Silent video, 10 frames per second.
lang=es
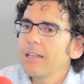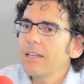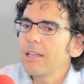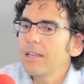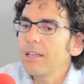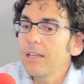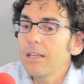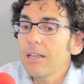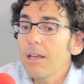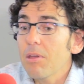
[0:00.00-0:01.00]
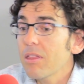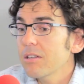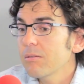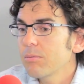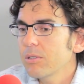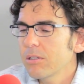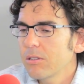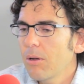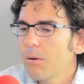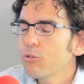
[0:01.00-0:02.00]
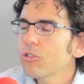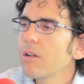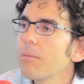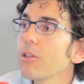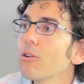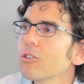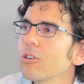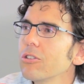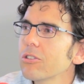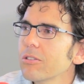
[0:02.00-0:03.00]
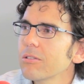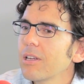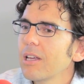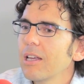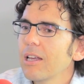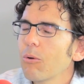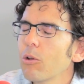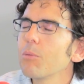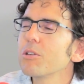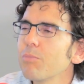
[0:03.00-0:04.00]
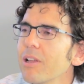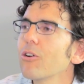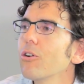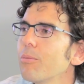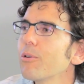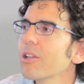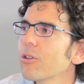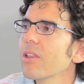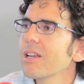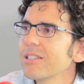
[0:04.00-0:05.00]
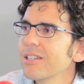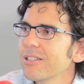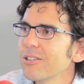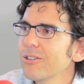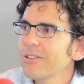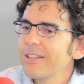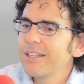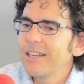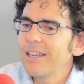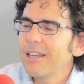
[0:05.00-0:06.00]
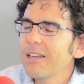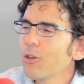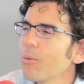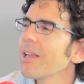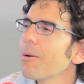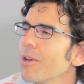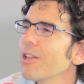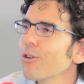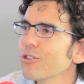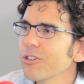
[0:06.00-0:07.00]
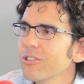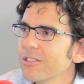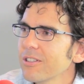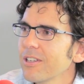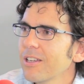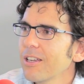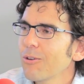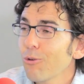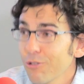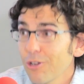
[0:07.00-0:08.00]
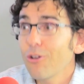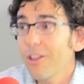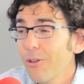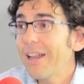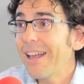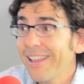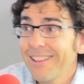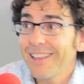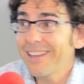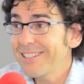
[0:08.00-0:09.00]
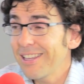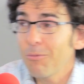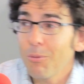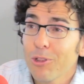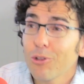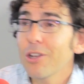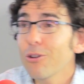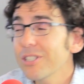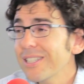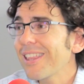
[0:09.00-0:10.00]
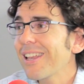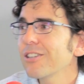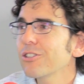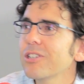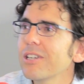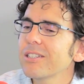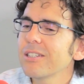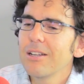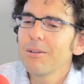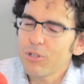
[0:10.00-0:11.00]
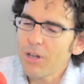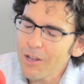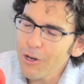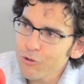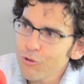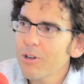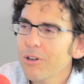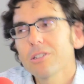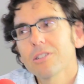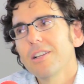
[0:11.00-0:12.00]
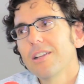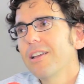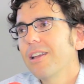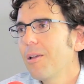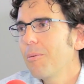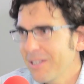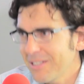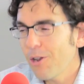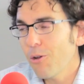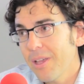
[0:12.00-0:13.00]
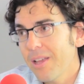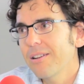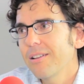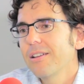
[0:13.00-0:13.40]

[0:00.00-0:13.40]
Y, a veces, pues yo hablo mucho del brillo en los ojos. Eh, cuando me explicó el proyecto de ASICS, ¿no? Eh, yo veía brillo en los ojos. Y un consejo que doy a la gente que esté en el momento, oye, no sé si hacer las cosas, pues hacer los números, eh, pensarlo bien